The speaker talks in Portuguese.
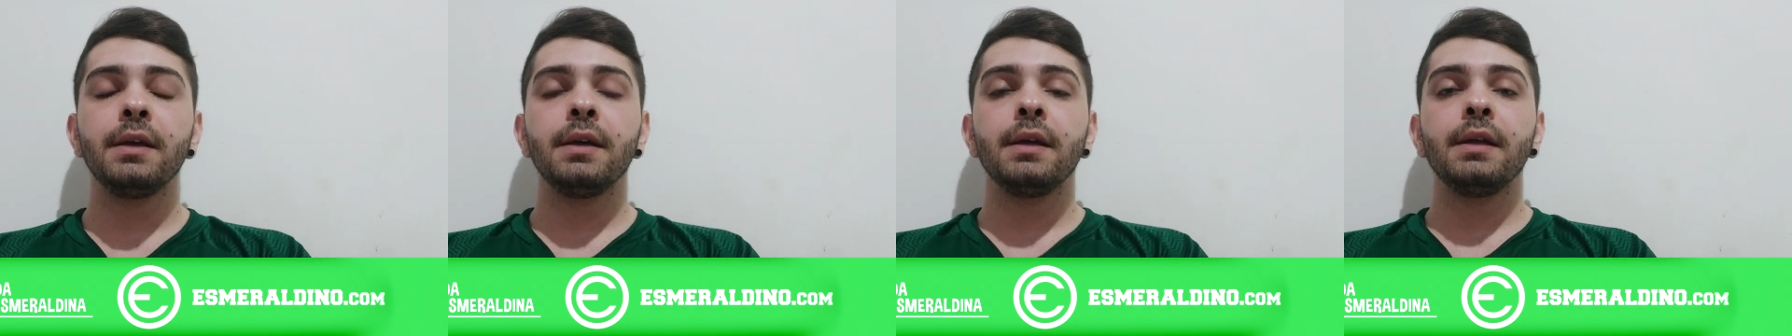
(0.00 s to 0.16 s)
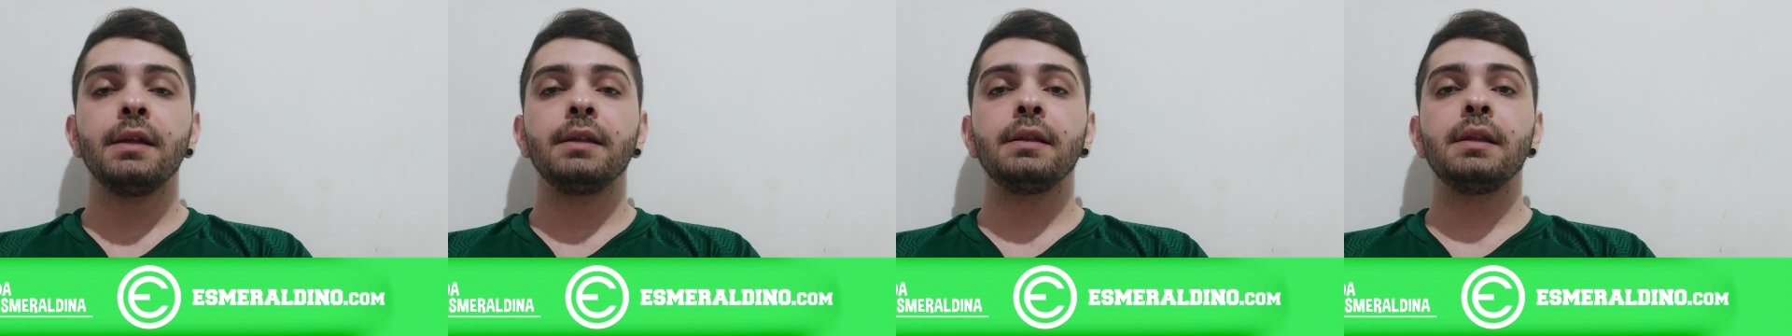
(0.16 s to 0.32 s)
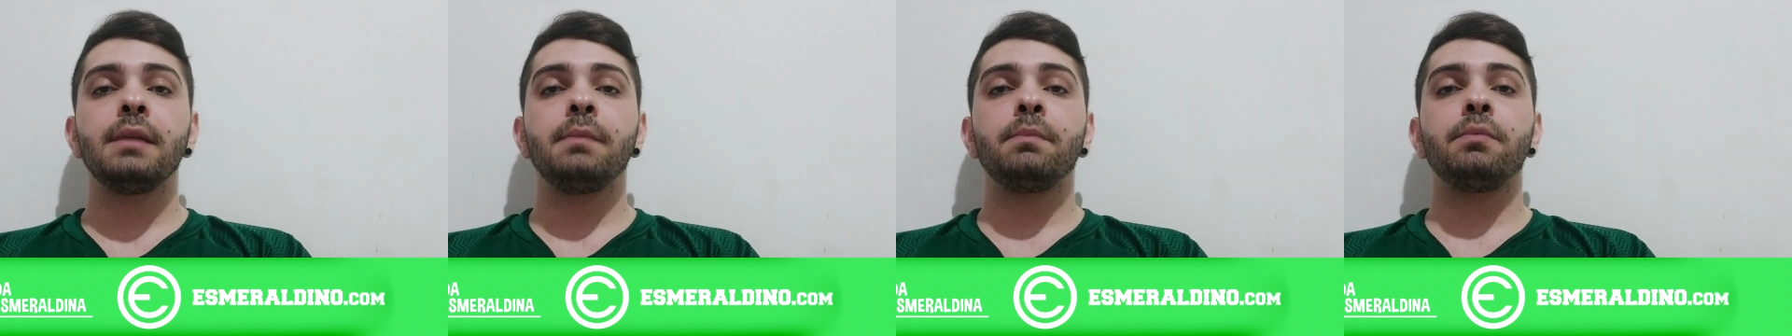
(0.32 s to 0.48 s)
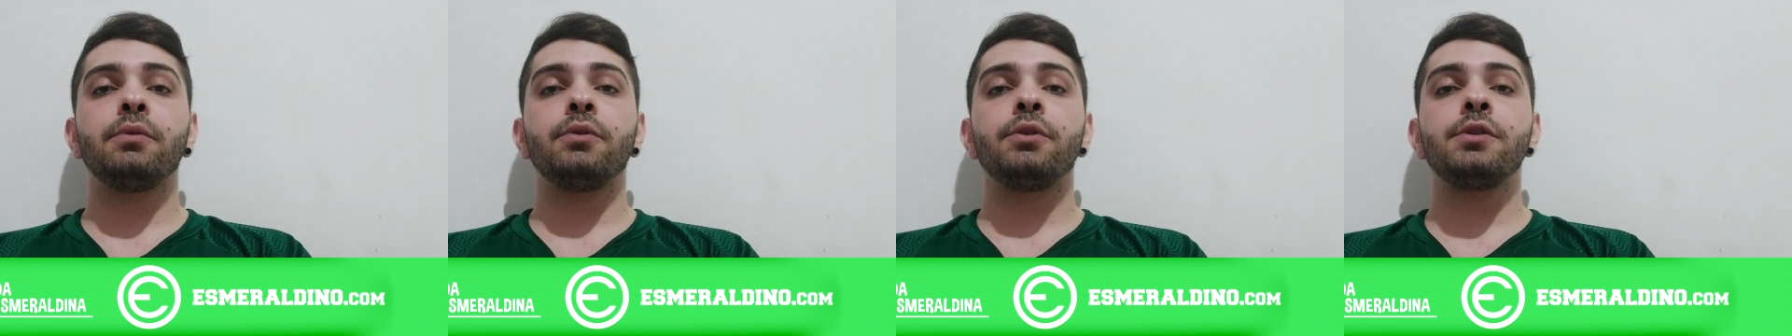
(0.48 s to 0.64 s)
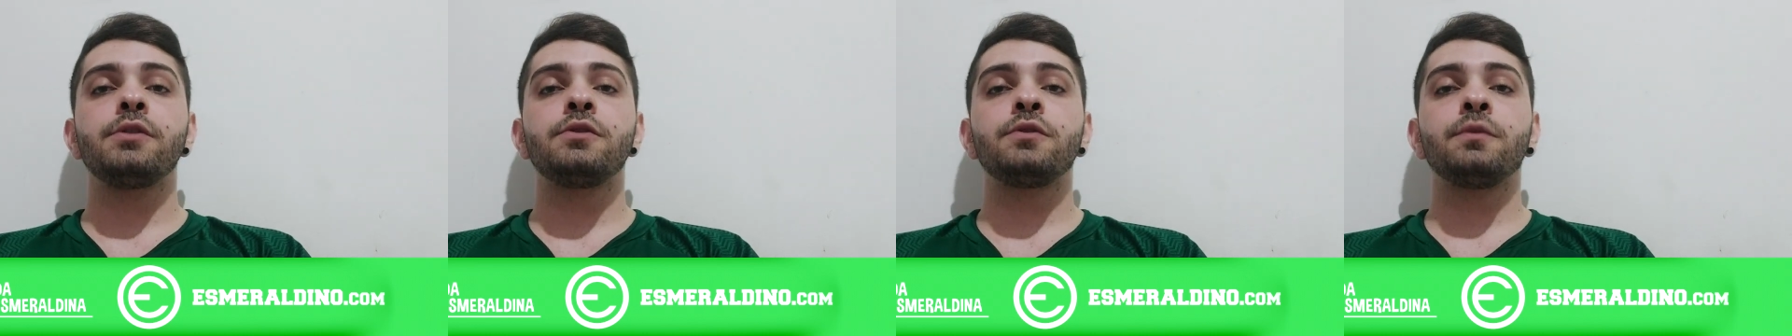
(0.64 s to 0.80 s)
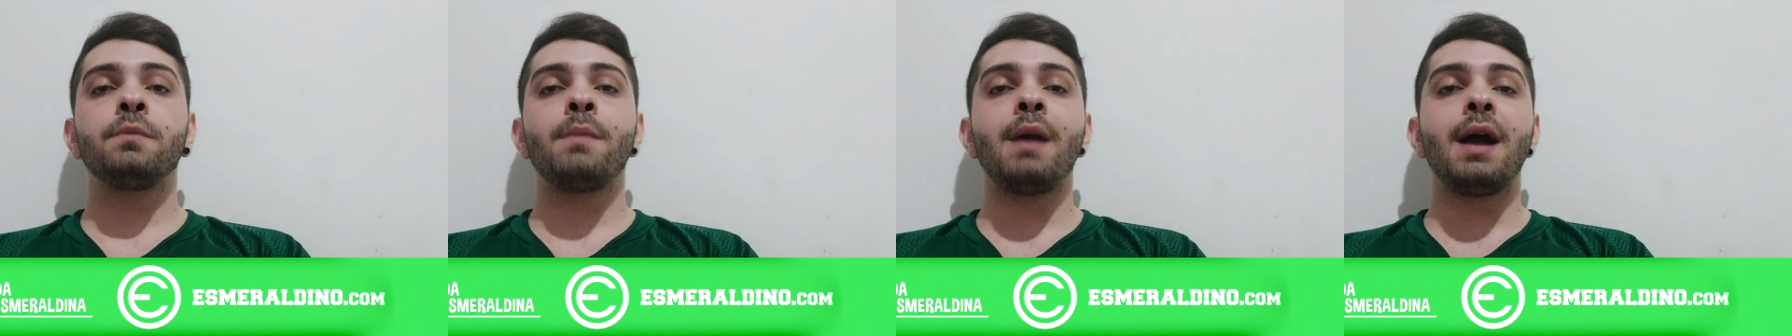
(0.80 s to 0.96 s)
Depois
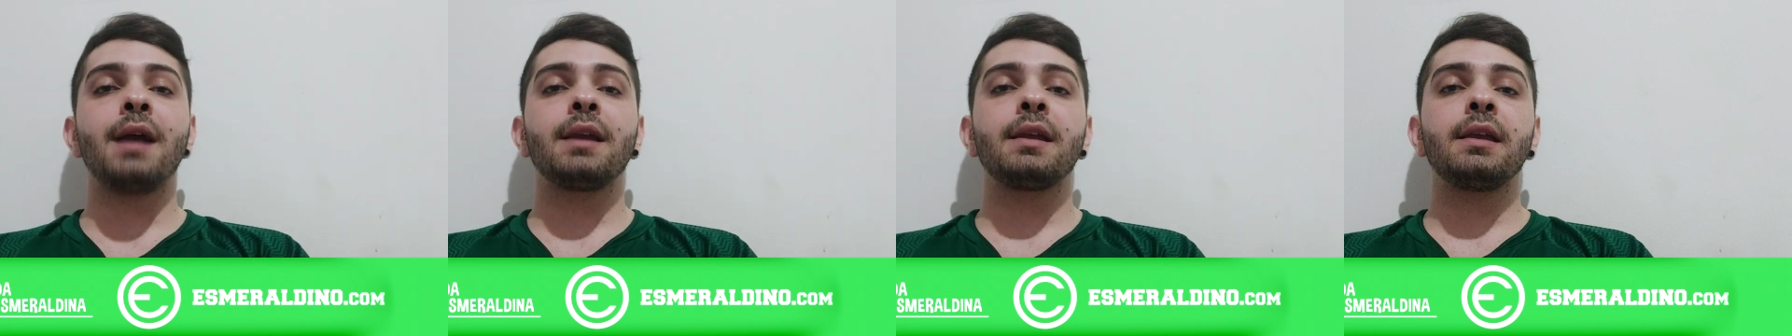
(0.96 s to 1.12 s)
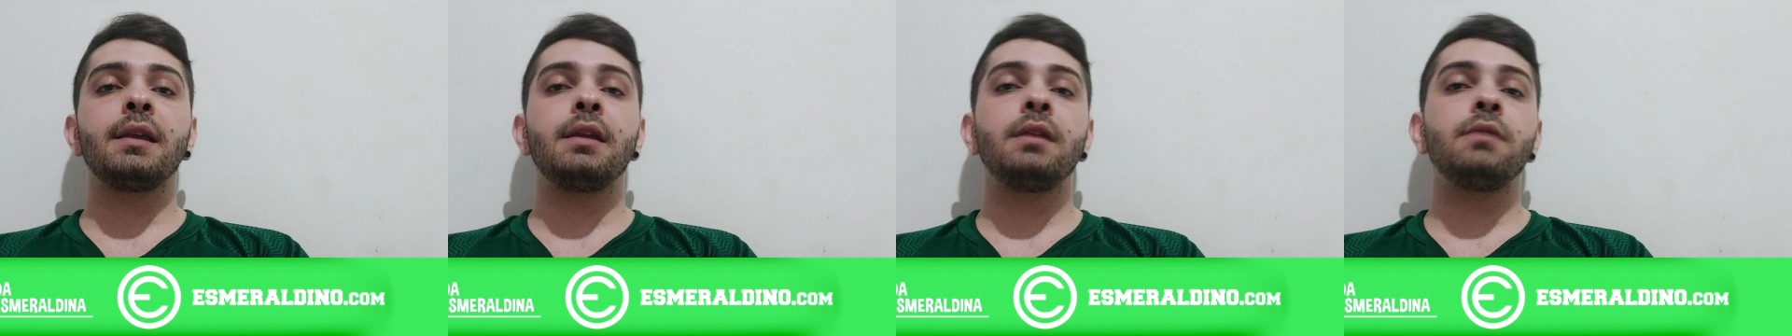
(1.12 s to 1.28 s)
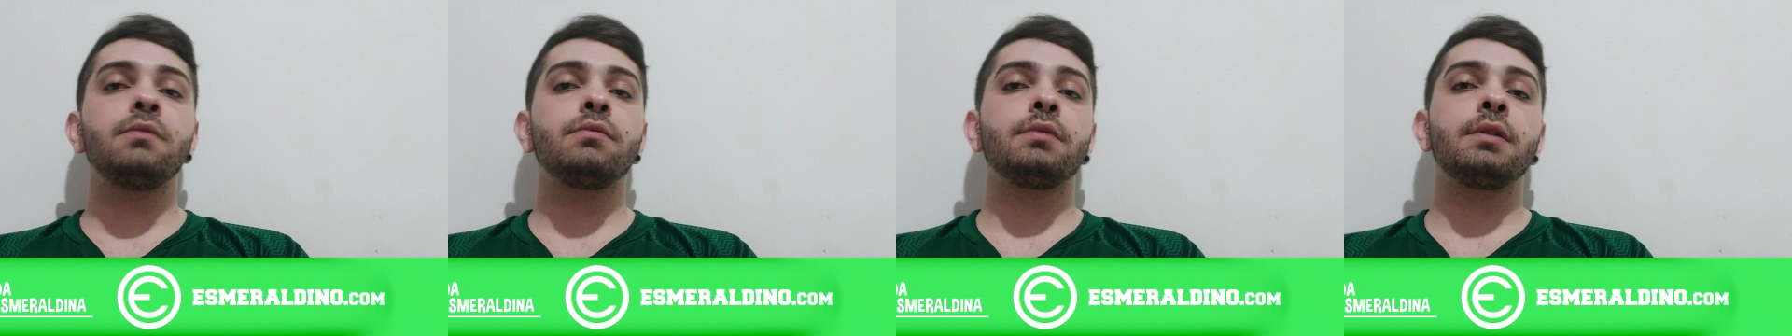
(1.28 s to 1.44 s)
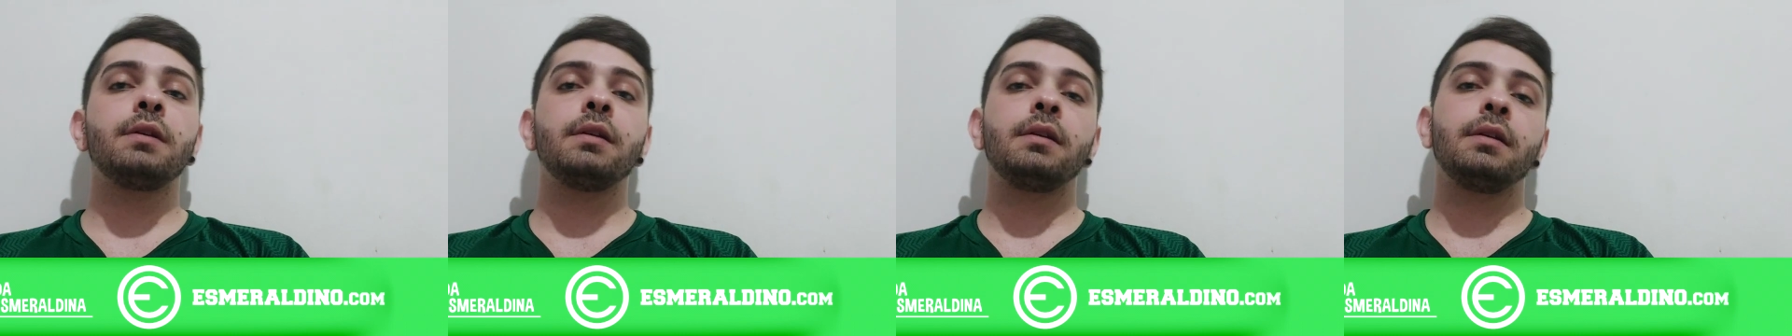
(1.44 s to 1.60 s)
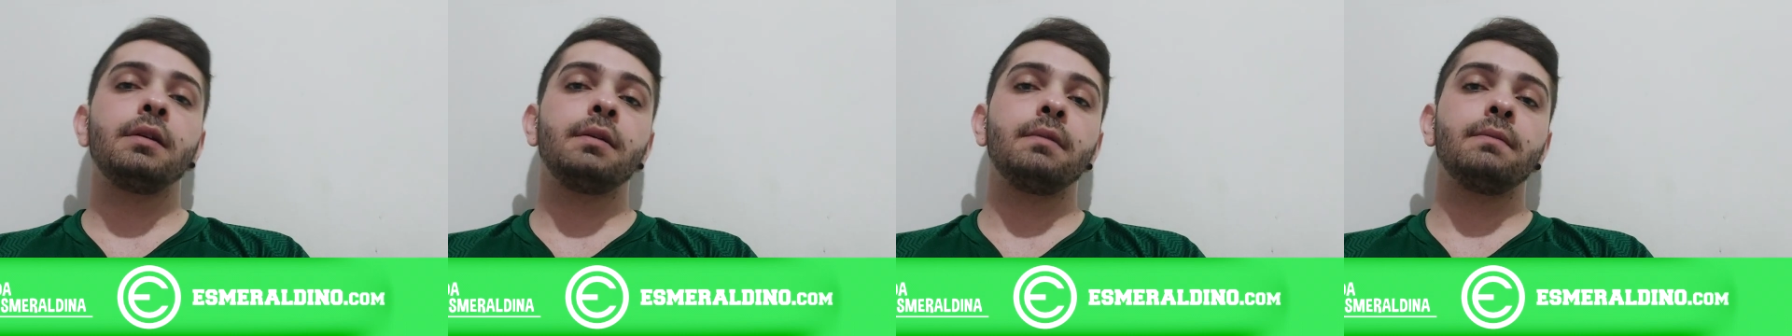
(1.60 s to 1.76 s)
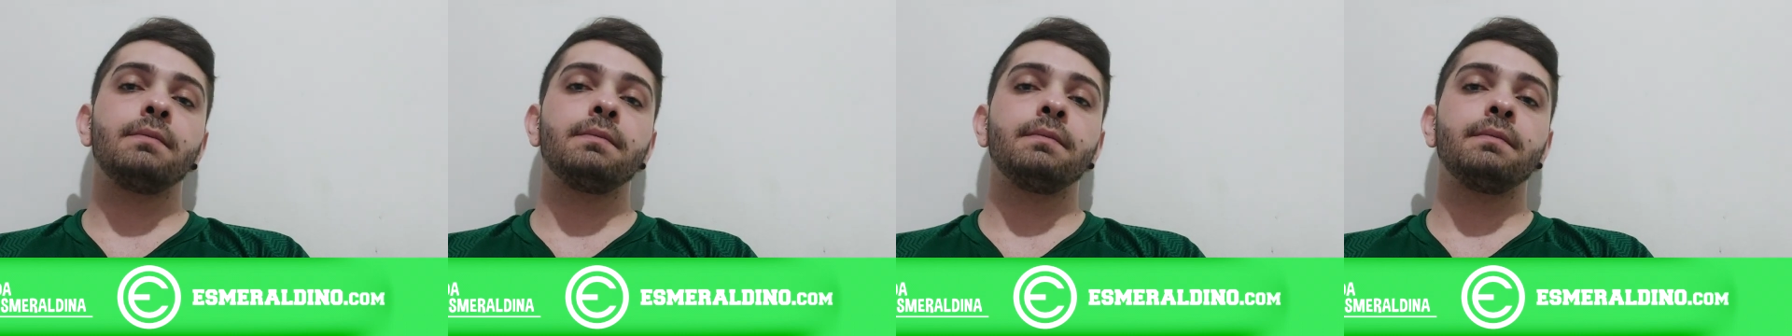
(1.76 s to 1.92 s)
o Maguinho,
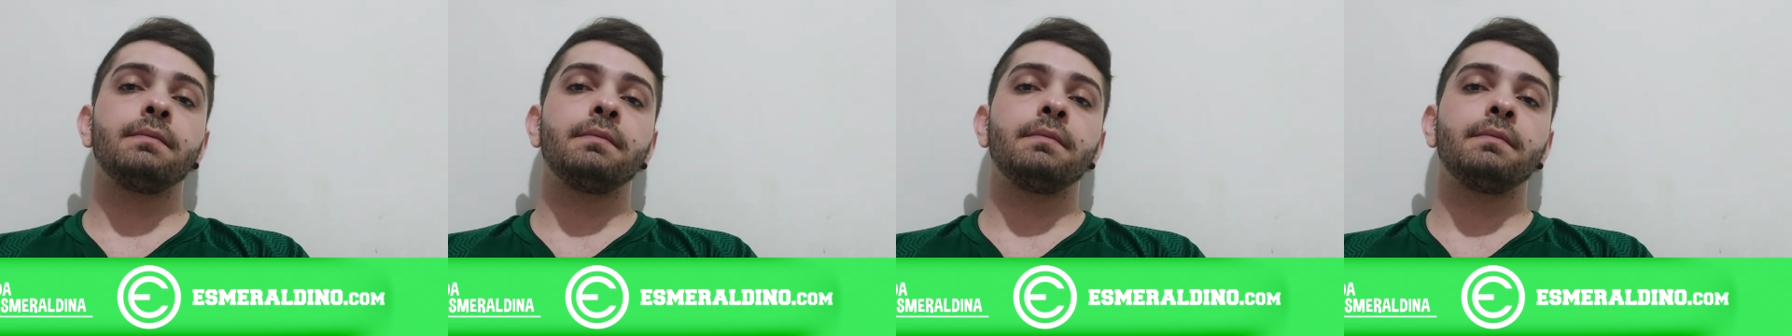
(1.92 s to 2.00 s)
que